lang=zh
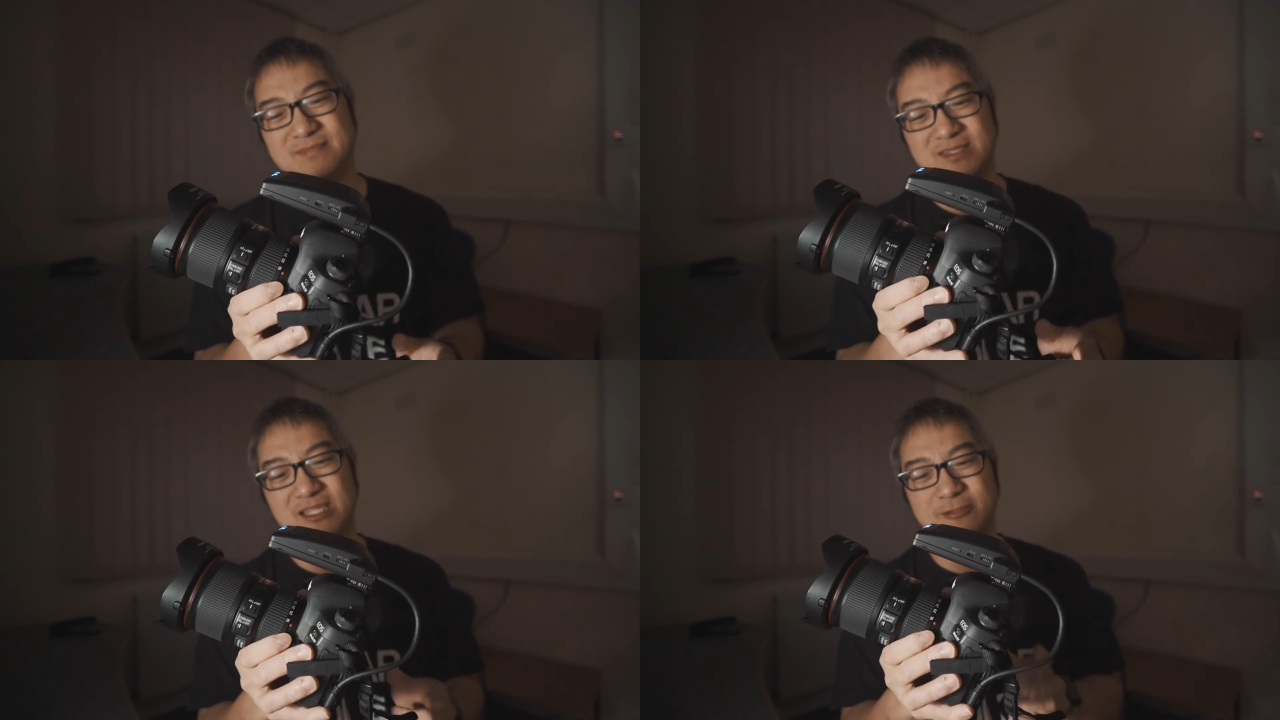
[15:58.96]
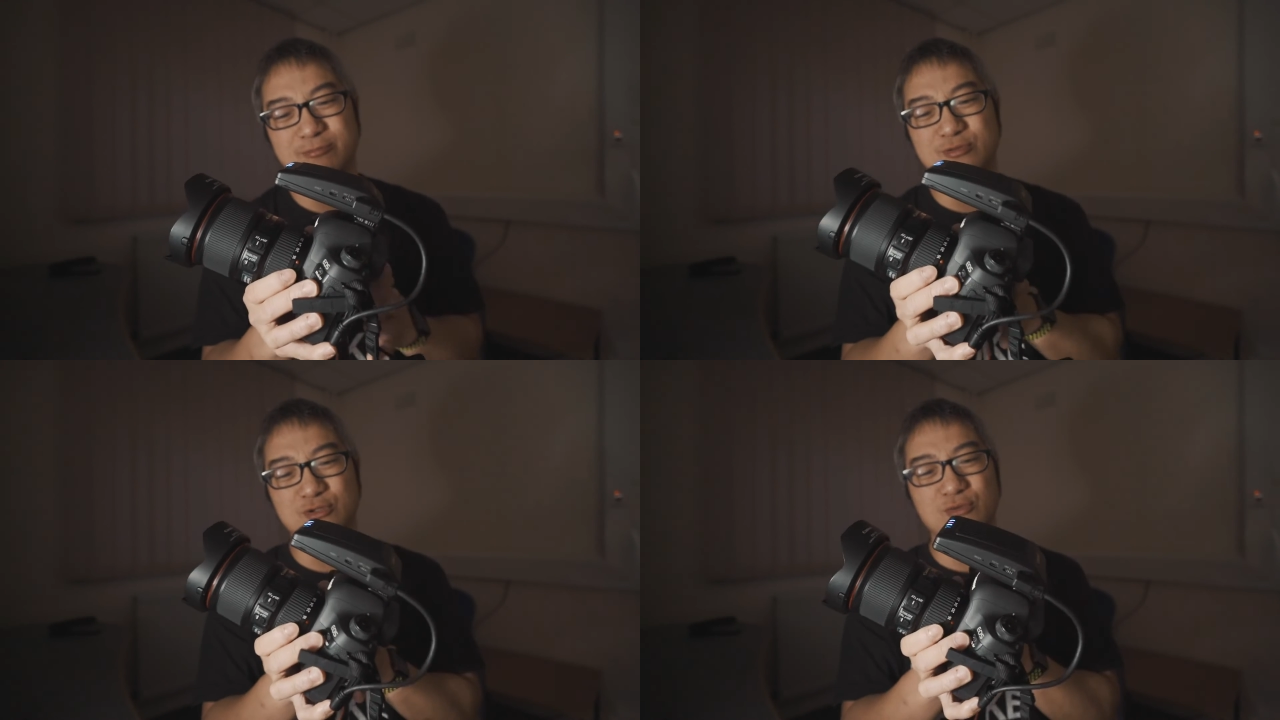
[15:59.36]
但是
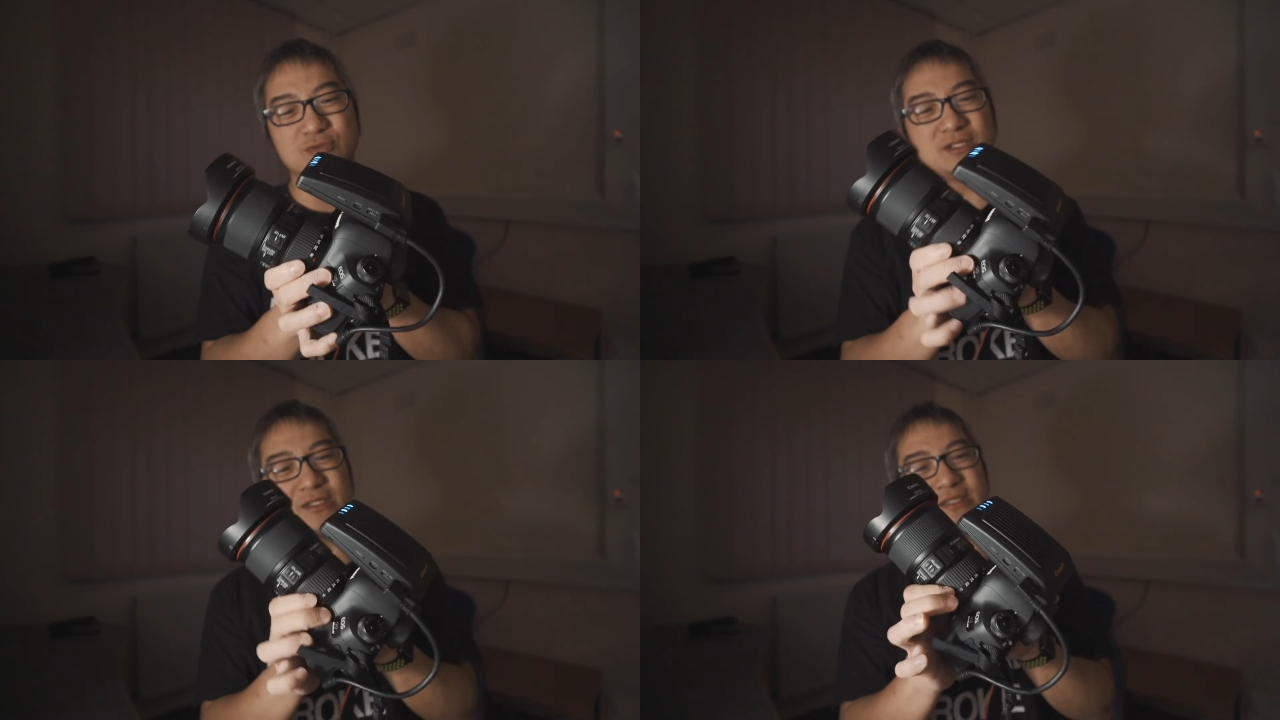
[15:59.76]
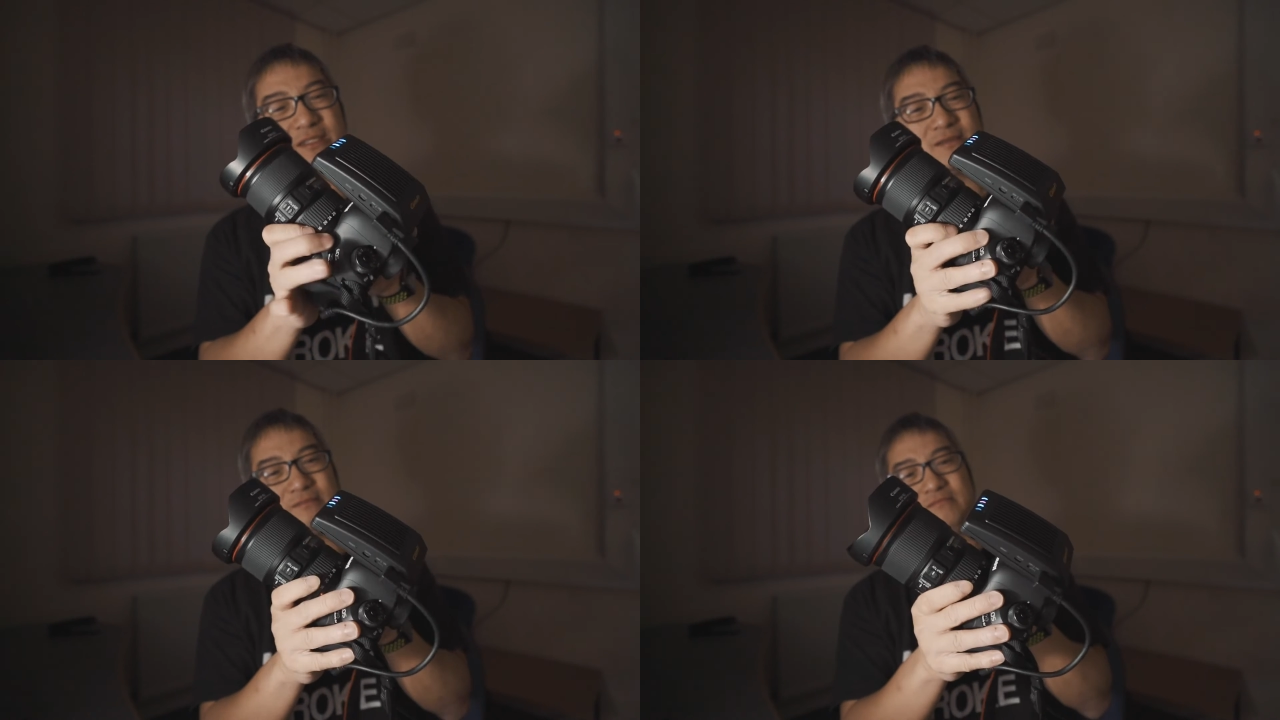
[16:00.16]
普通的
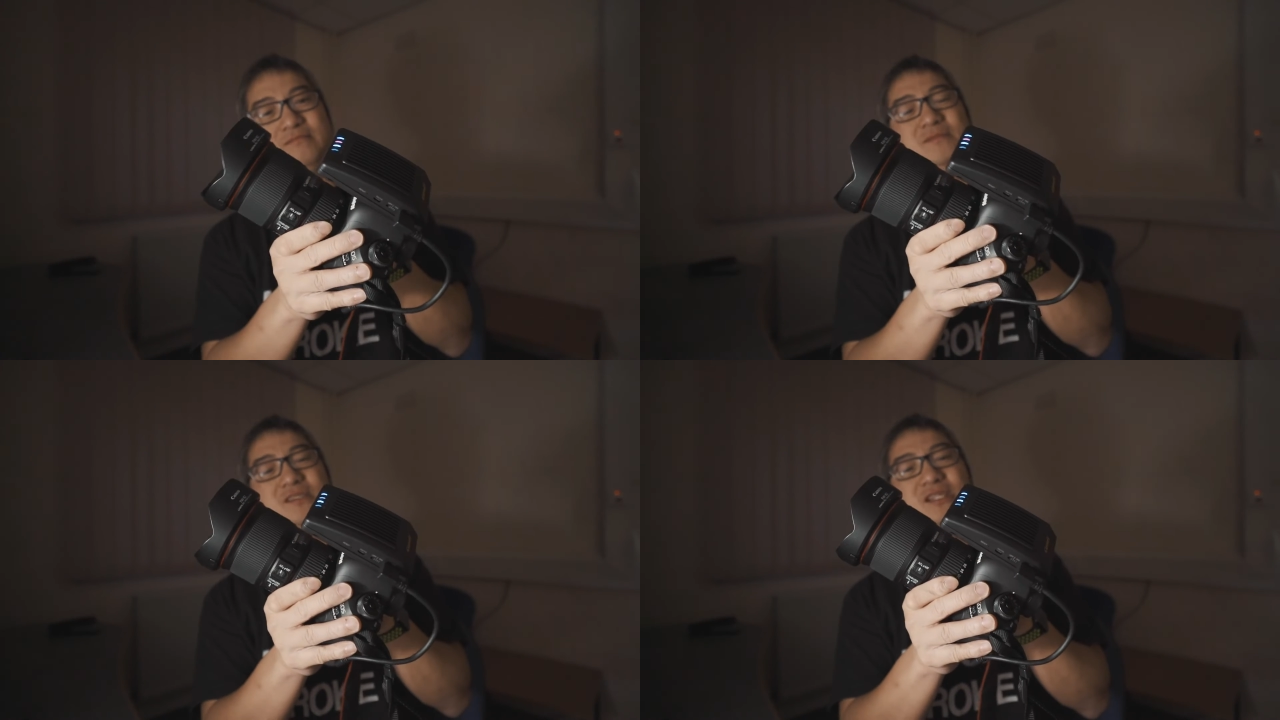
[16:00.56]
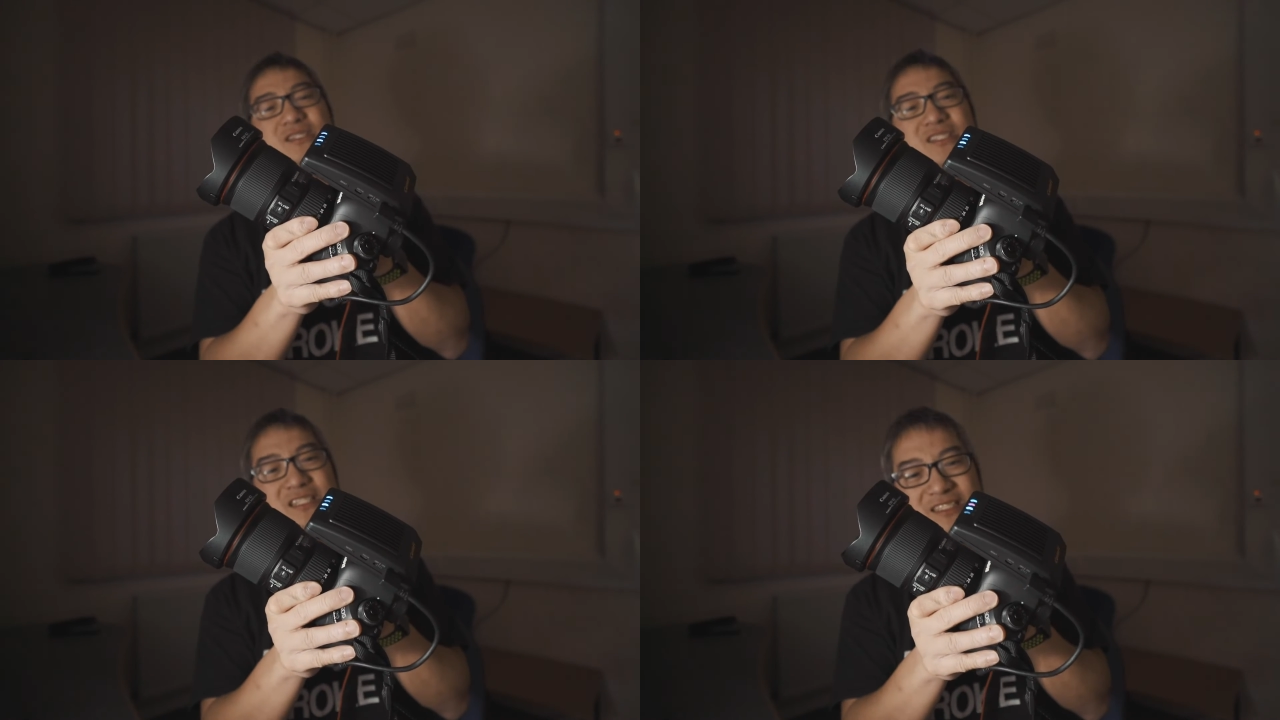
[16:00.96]

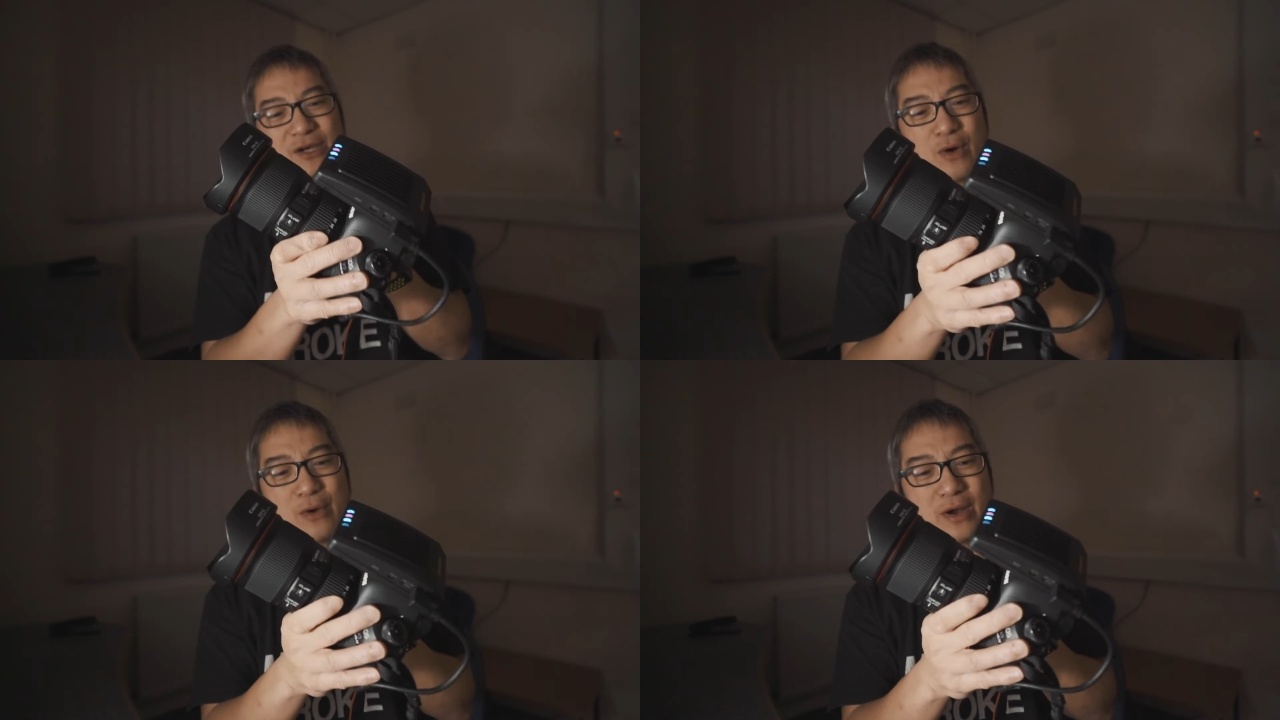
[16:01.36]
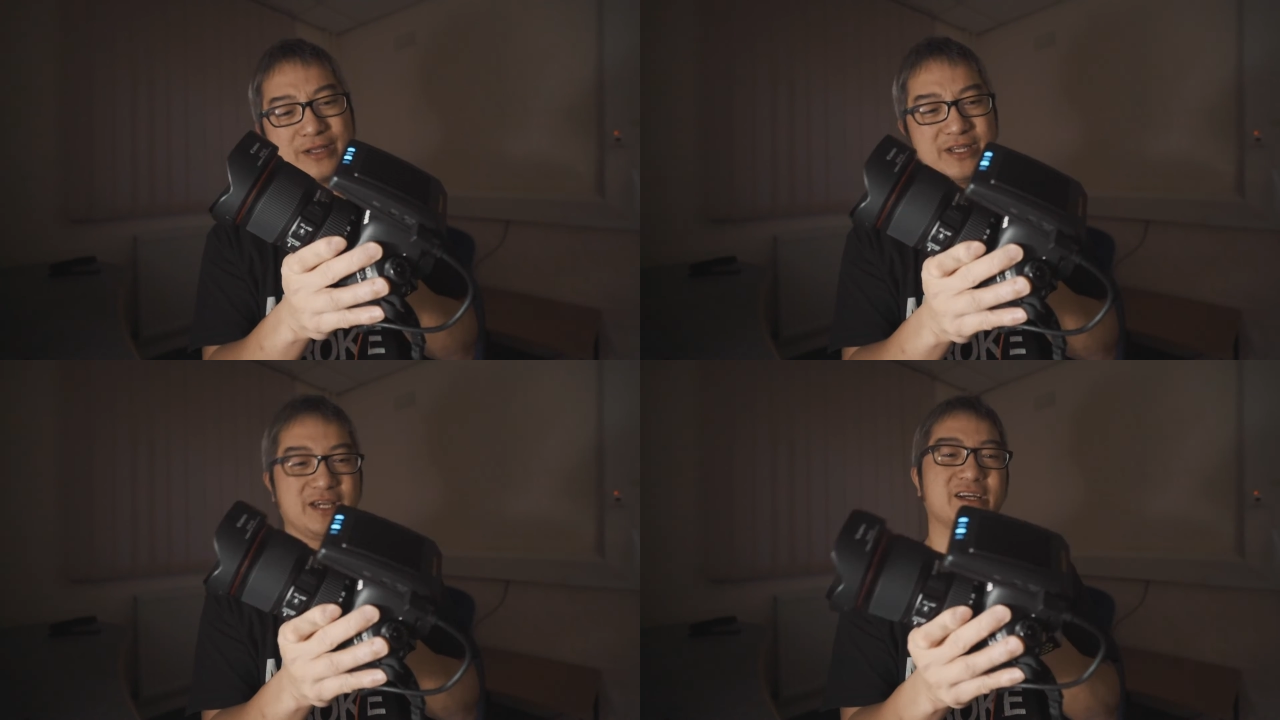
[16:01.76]
人也想玩玩
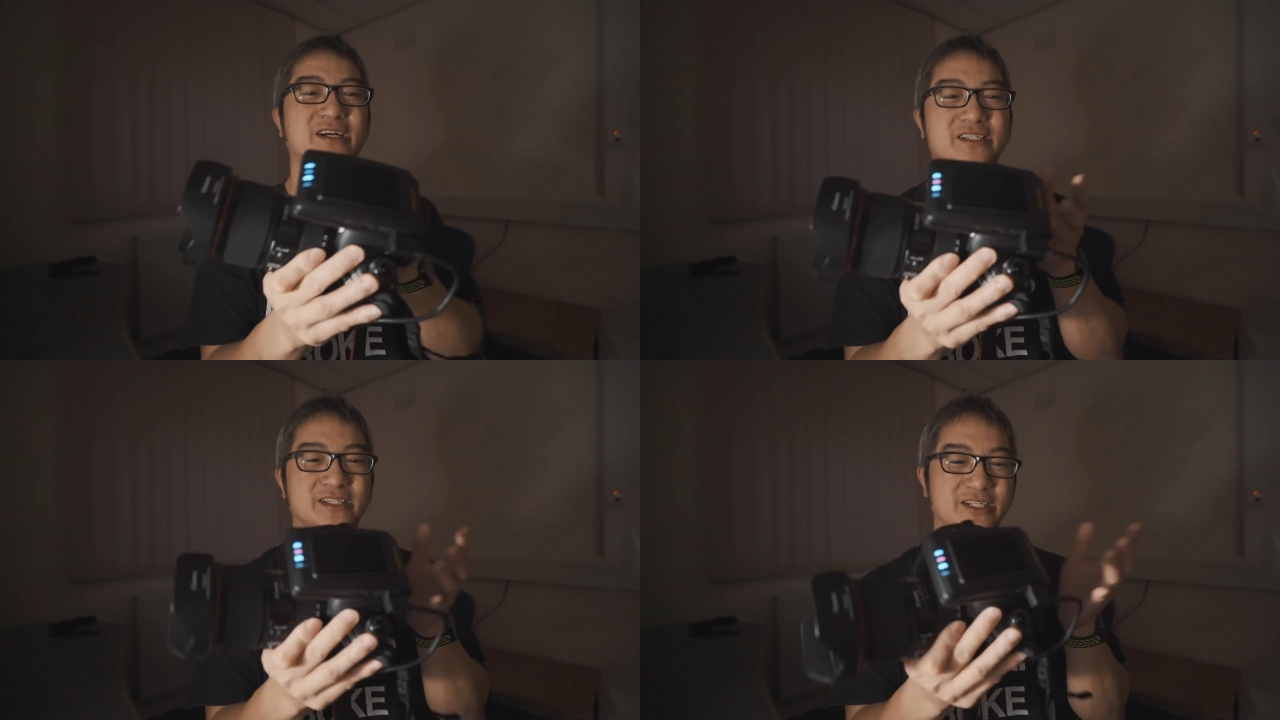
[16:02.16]
也可以，